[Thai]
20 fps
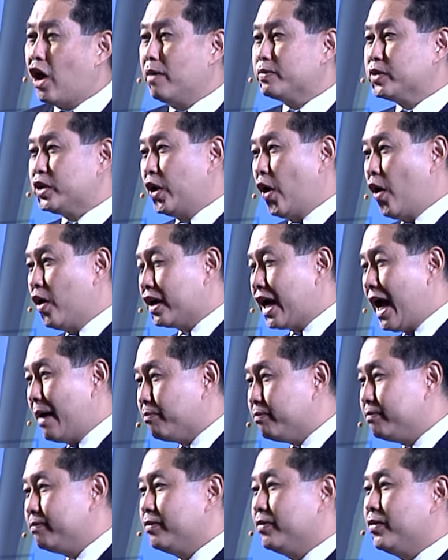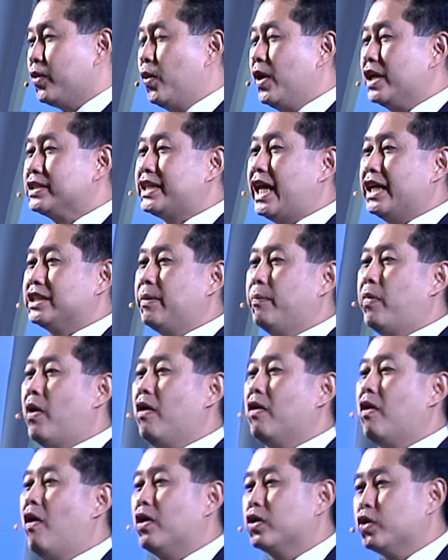ตอบสนองกับคุณลักษณะเฉพาะ
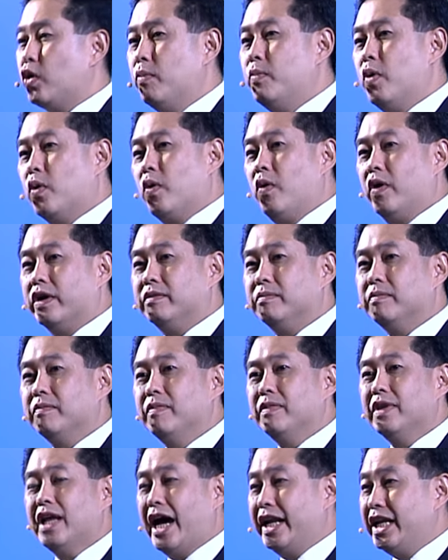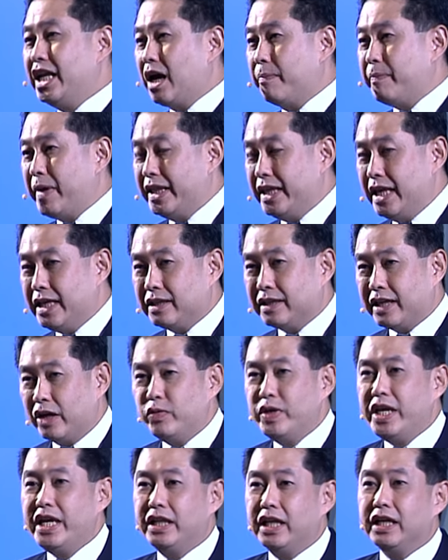ของตัวบุคคลอันนี้ก็เป็นอีกเทคโน
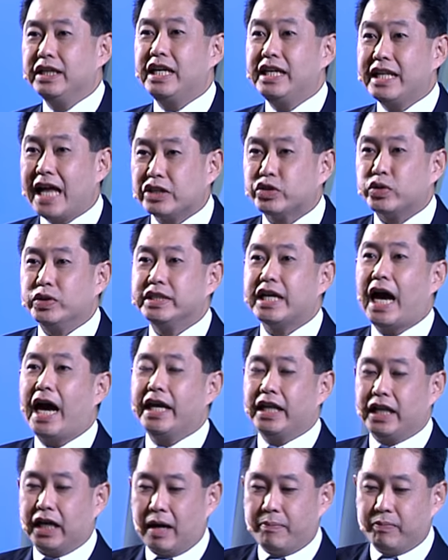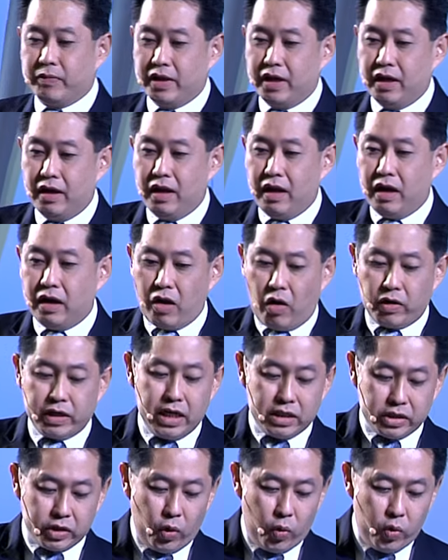โลยีหนึ่งที่น่าสนใจนะครับลองนึ
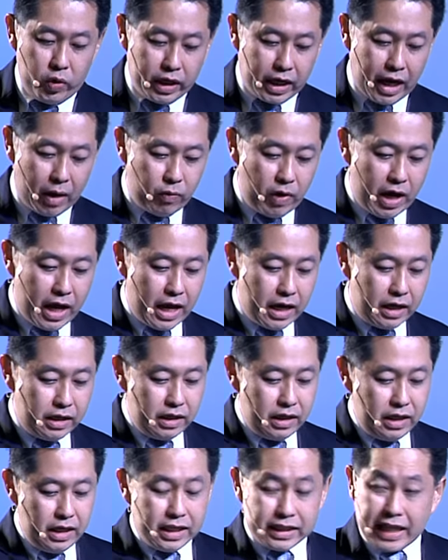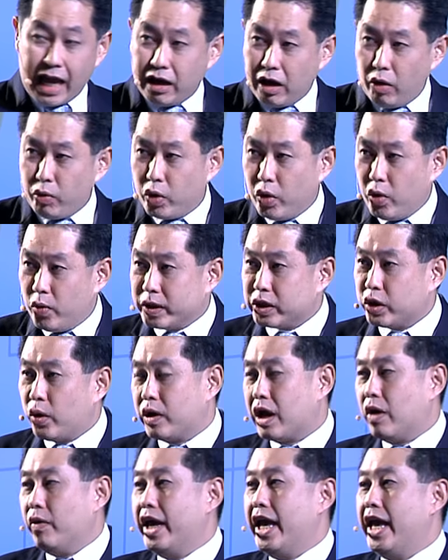กดูนะครับว่าถ้าเรารู้ว่าตัว
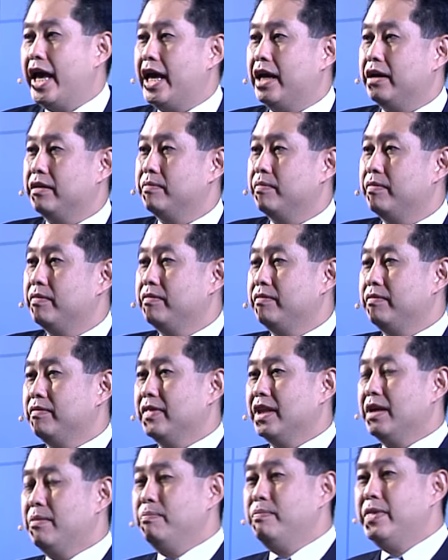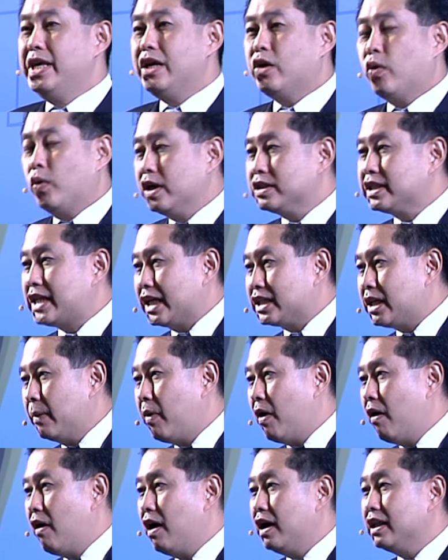เราเองมีคุณลักษณะเฉ
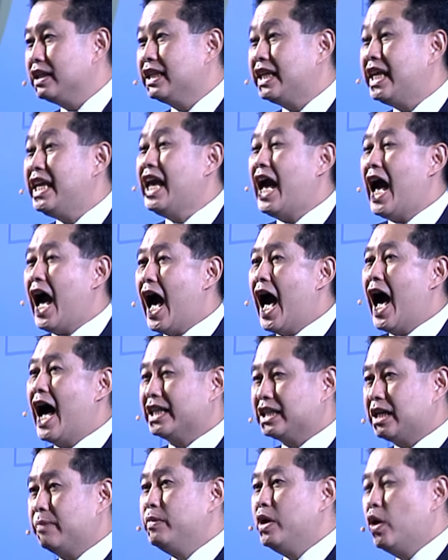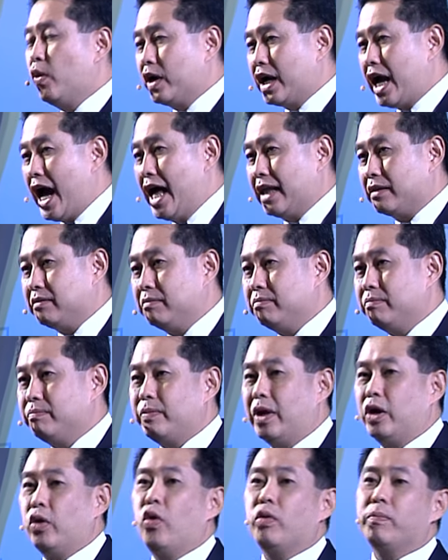พาะที่อาจจะมีโอกาส
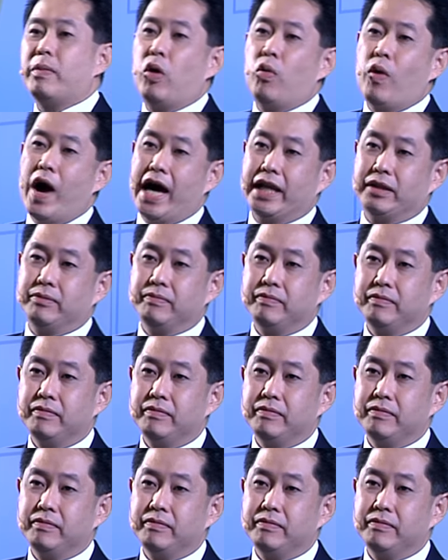เป็นโรคเบาหวาน